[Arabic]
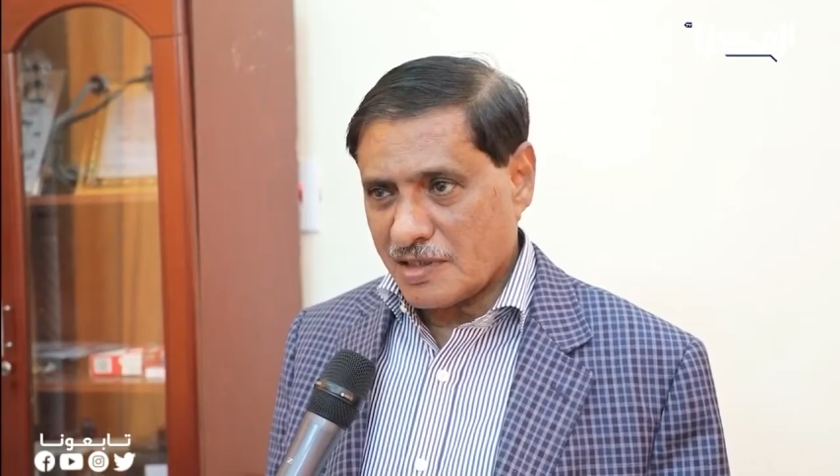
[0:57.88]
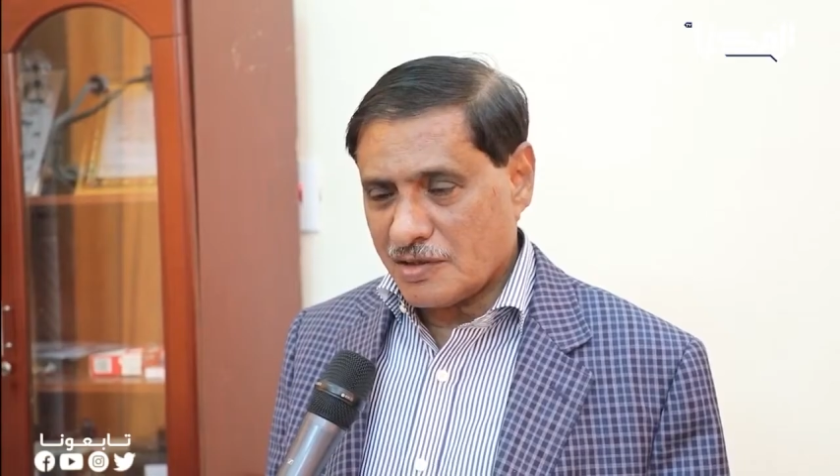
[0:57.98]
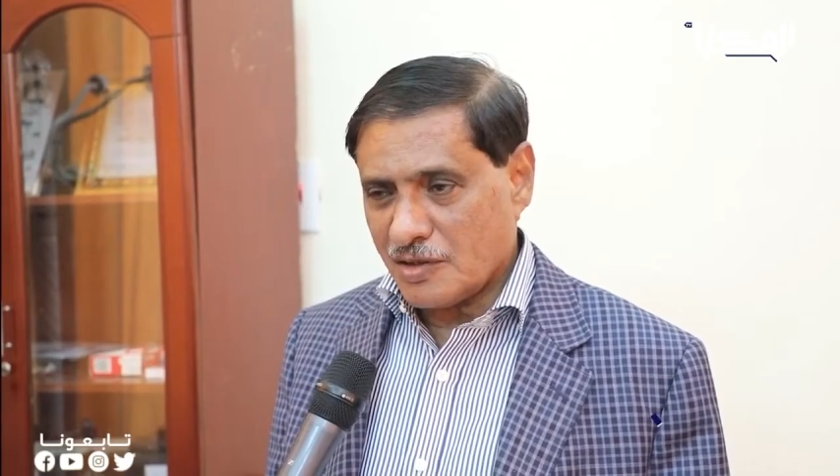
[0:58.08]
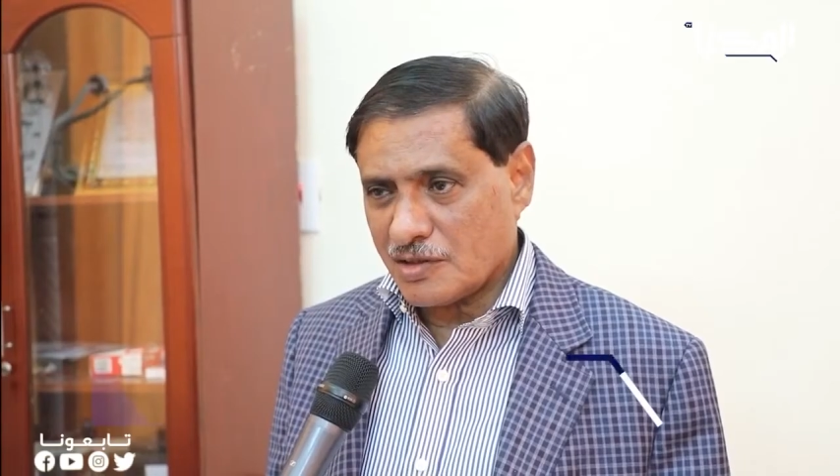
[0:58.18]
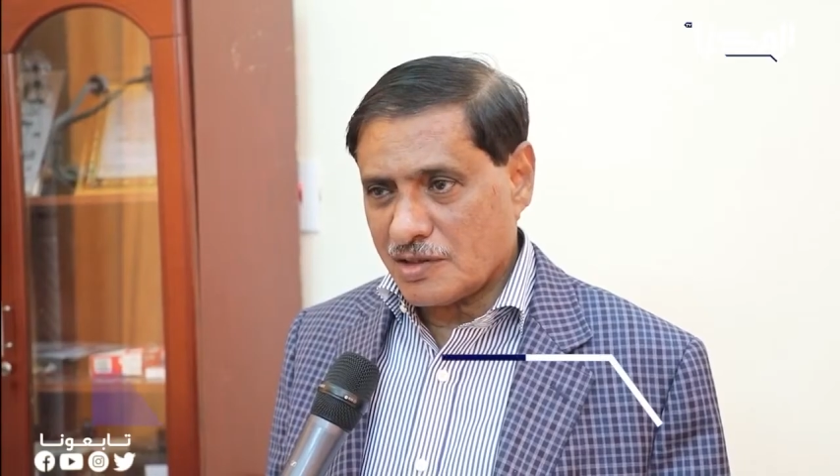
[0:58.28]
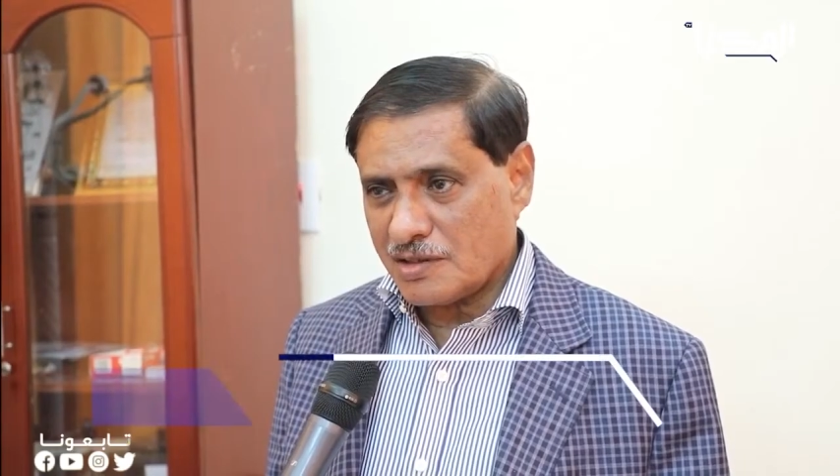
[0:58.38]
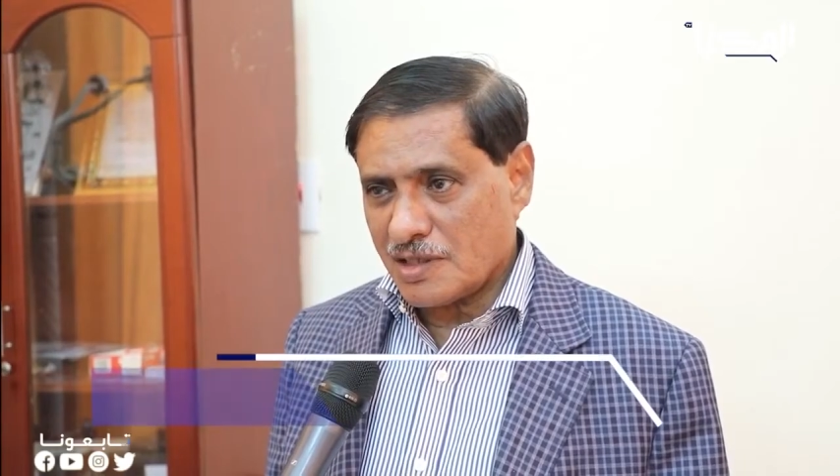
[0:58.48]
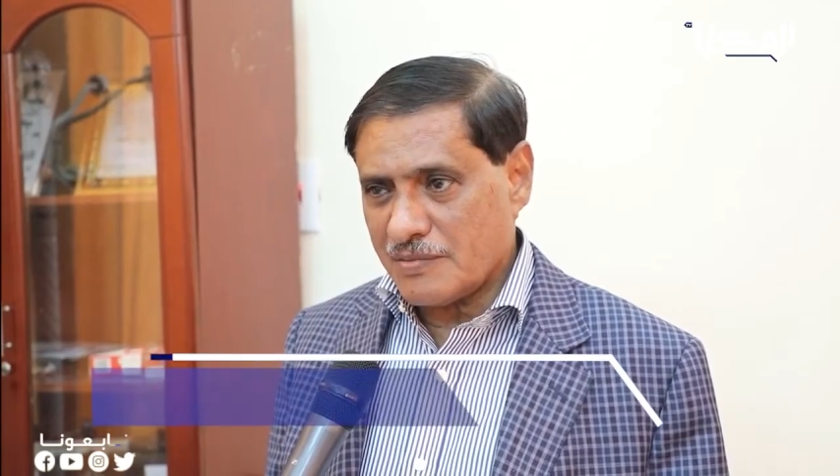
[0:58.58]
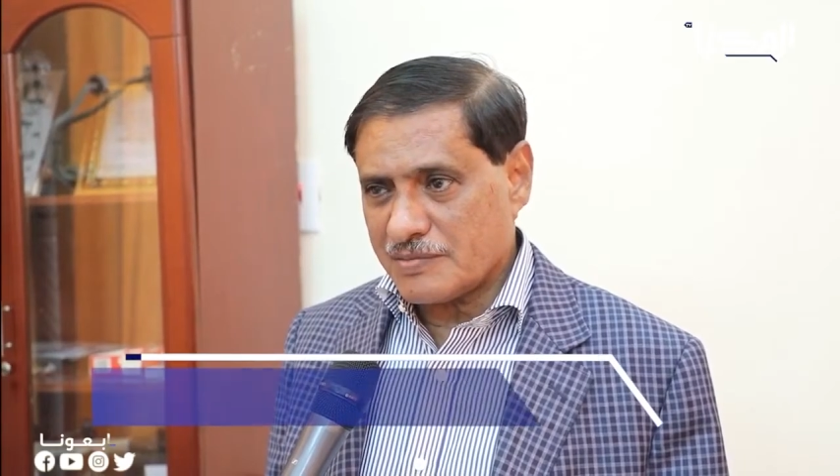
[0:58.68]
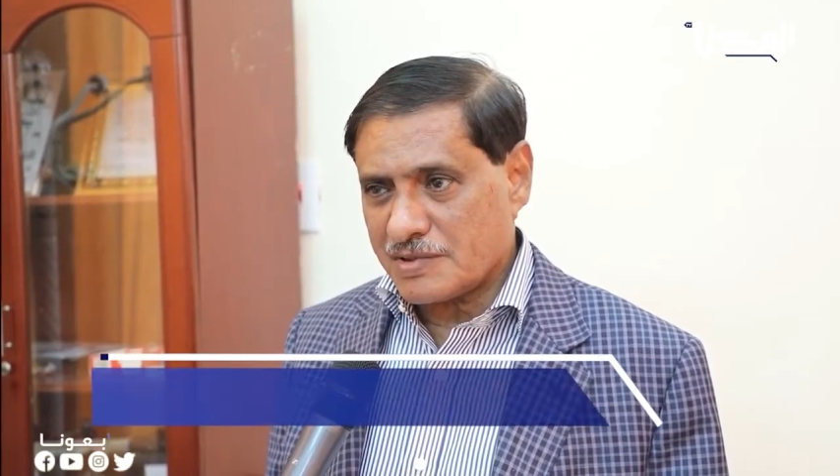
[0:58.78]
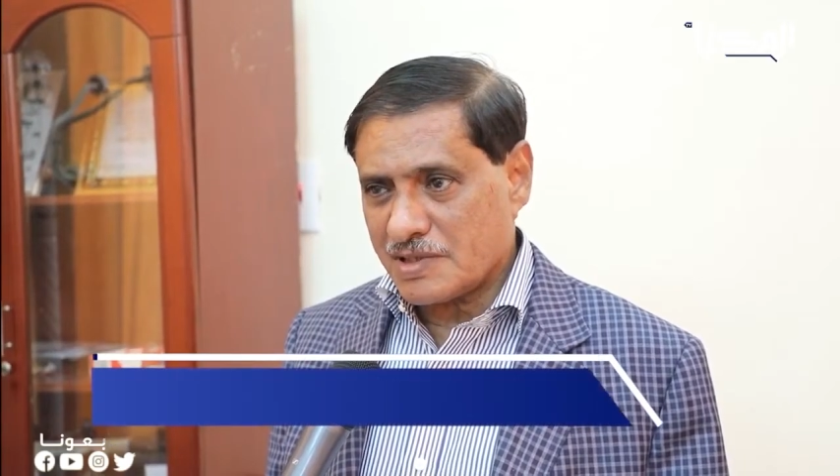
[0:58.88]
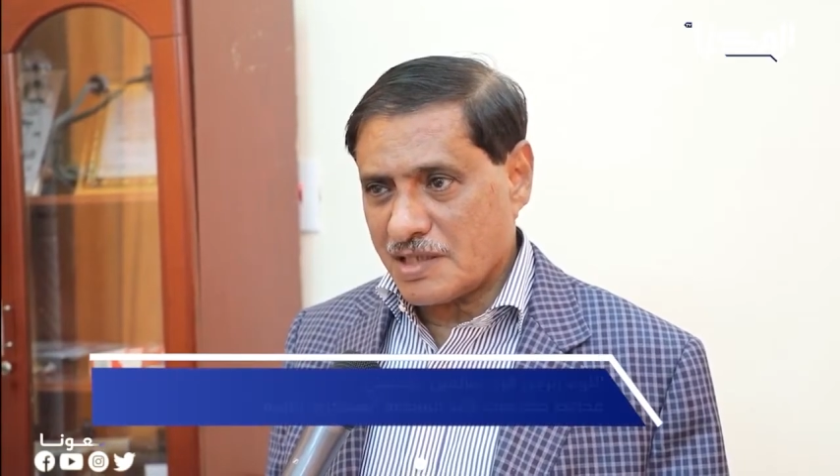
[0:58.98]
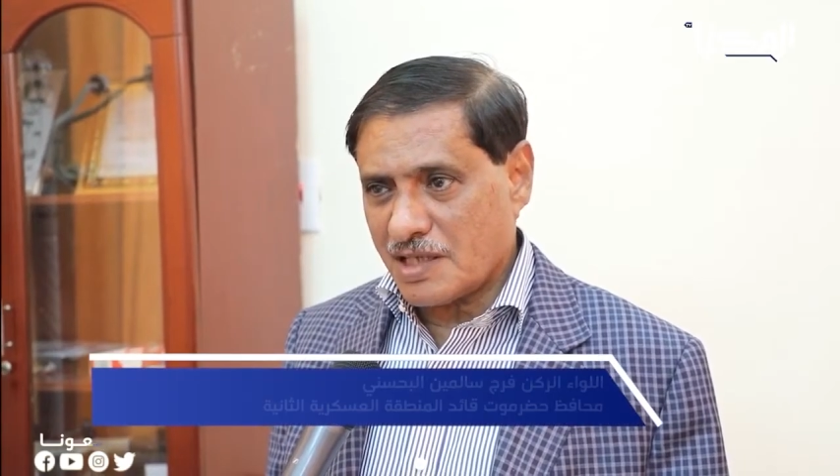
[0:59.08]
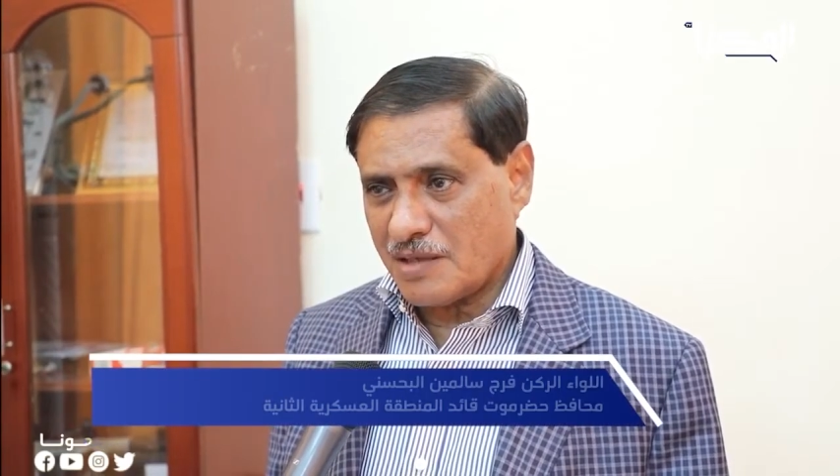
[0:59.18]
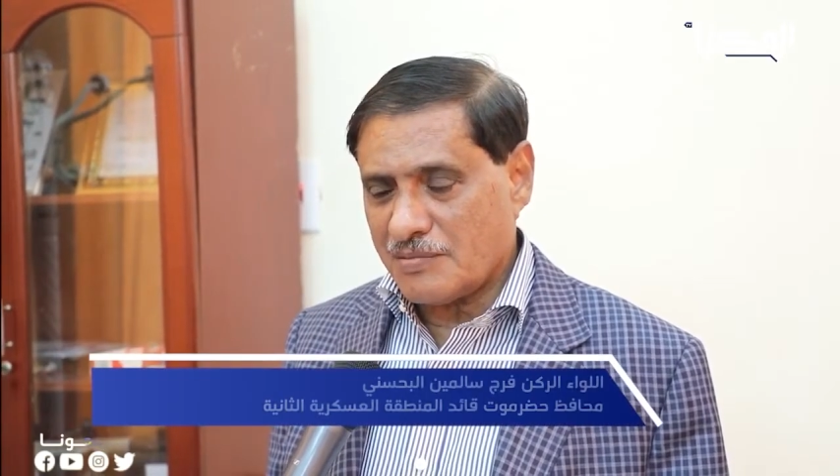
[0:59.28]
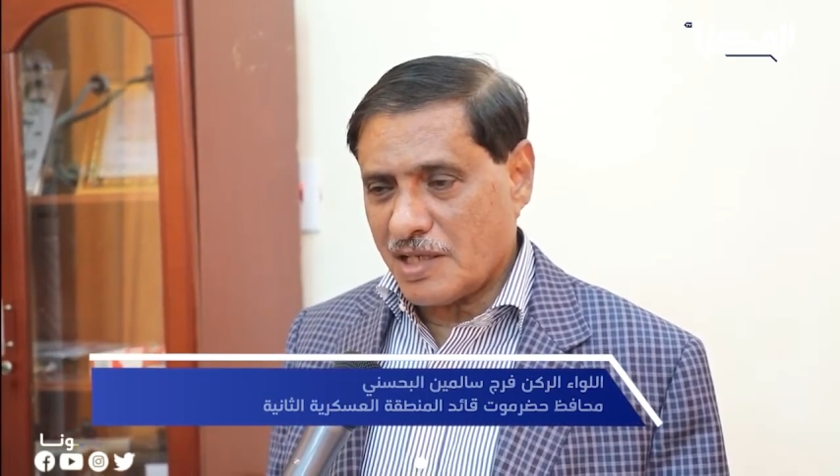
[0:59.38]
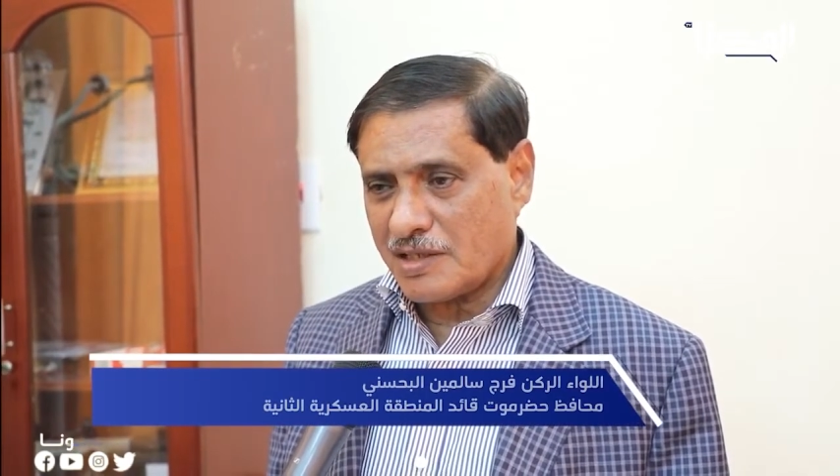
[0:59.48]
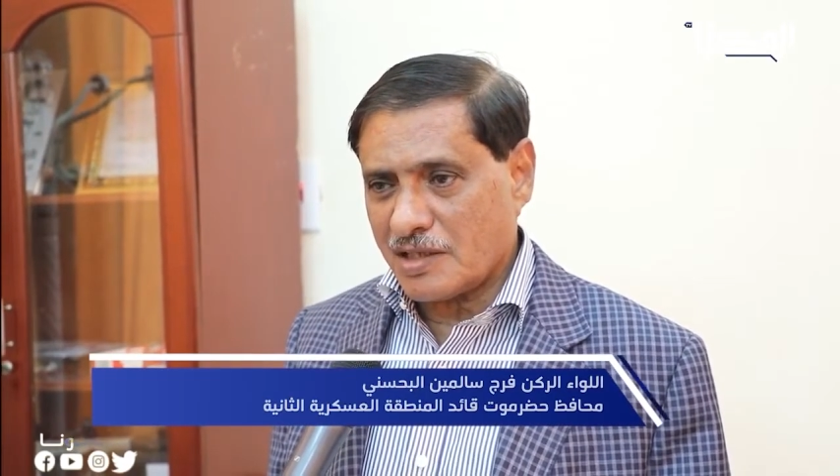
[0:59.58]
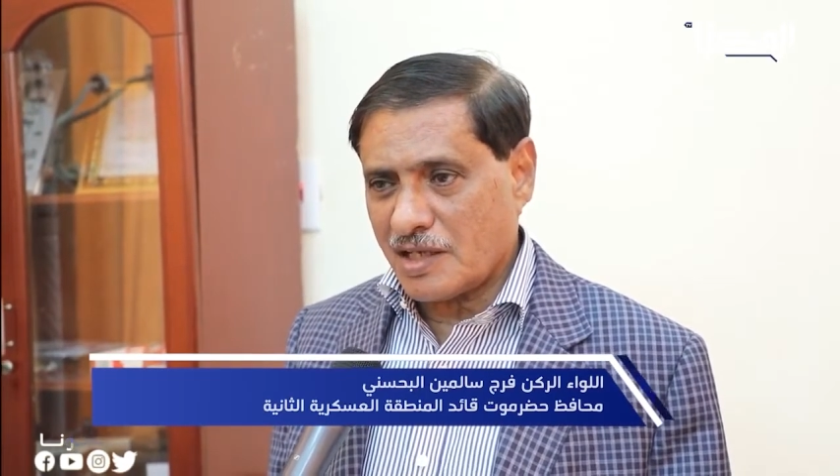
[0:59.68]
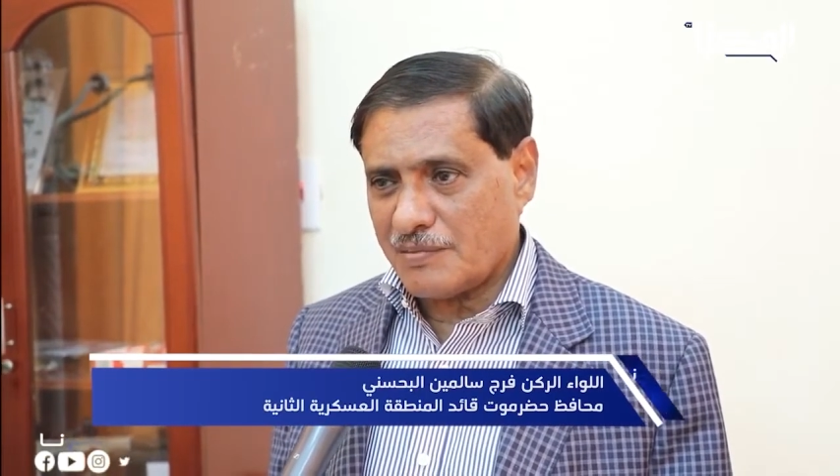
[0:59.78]
قد عقد أمس لقاء
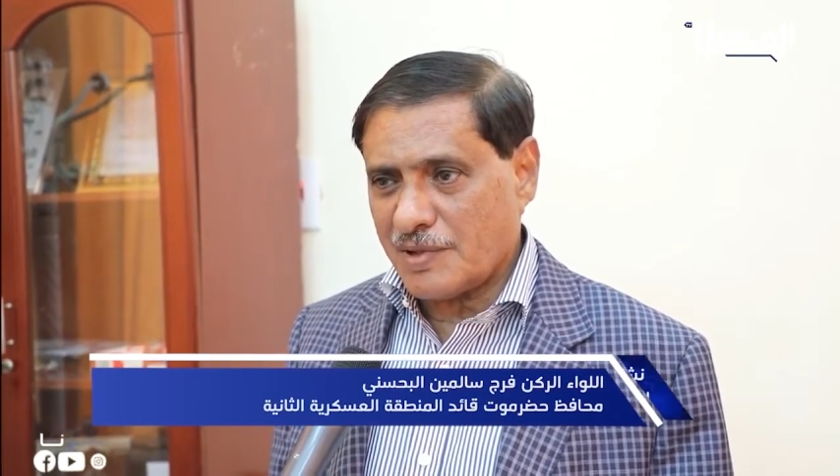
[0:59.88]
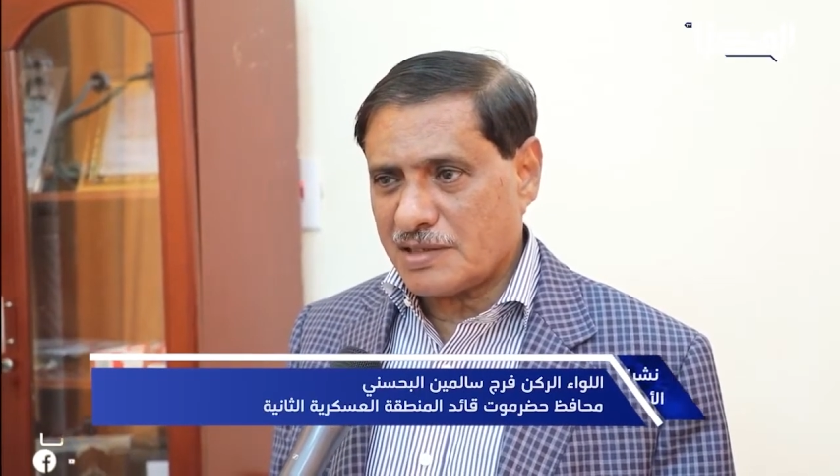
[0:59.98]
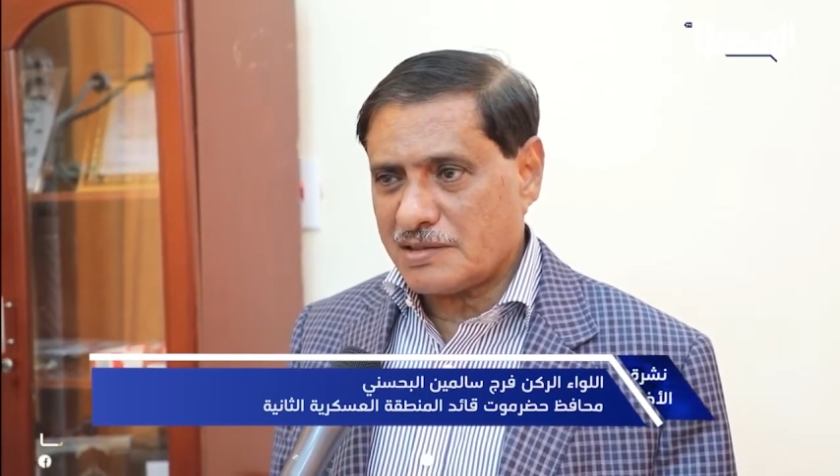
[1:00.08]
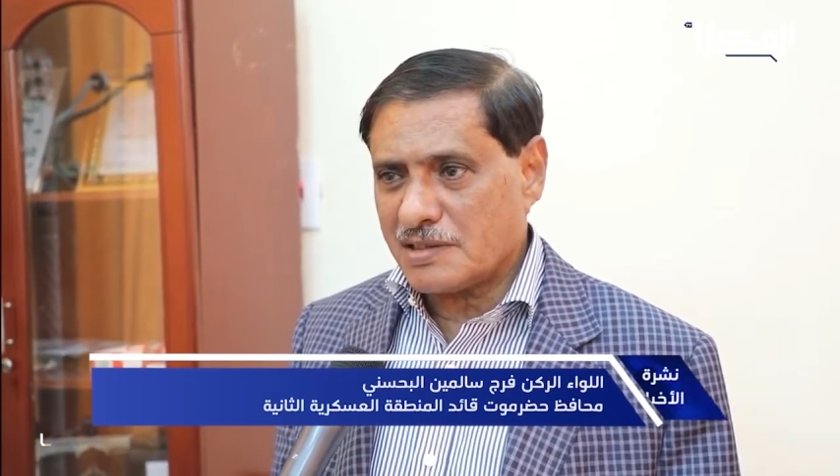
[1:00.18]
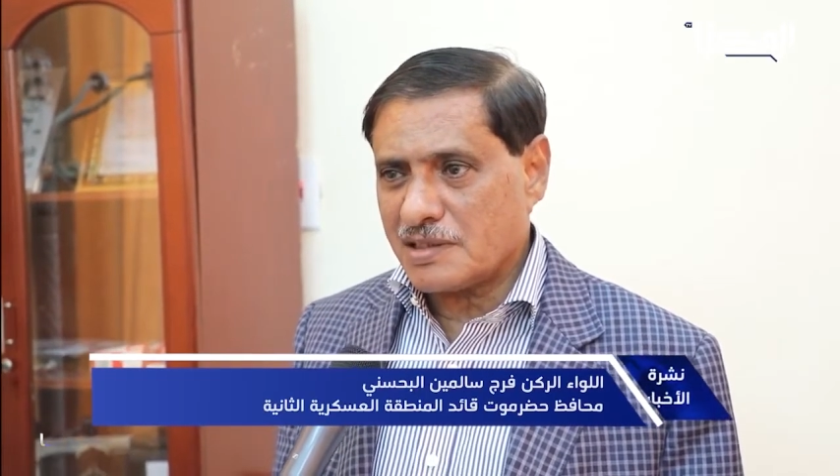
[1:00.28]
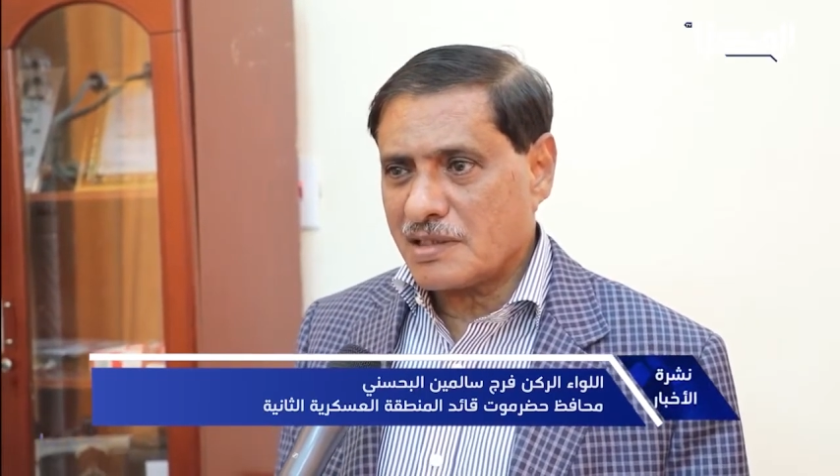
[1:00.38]
مع النقابات